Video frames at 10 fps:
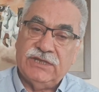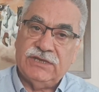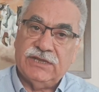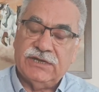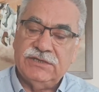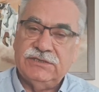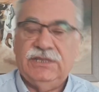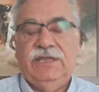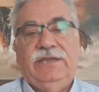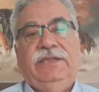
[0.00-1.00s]
Dağları'nın
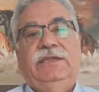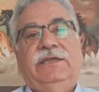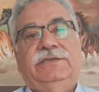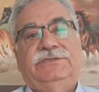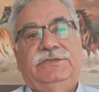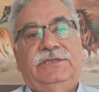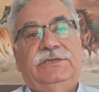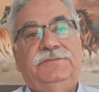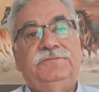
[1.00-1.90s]
tarihini araştırdık.